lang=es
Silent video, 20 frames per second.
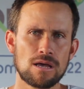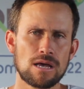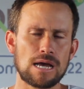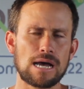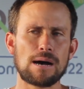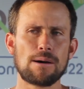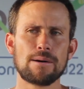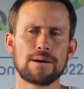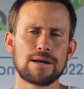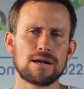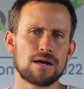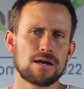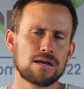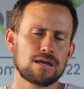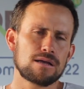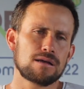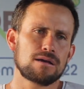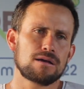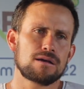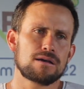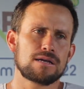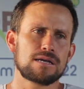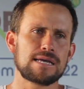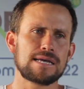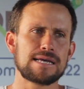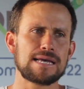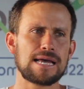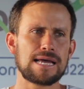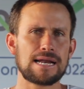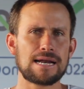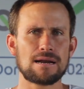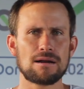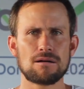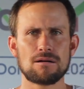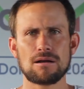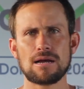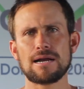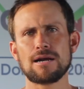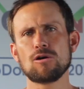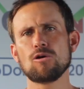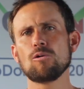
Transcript: Ahora, en,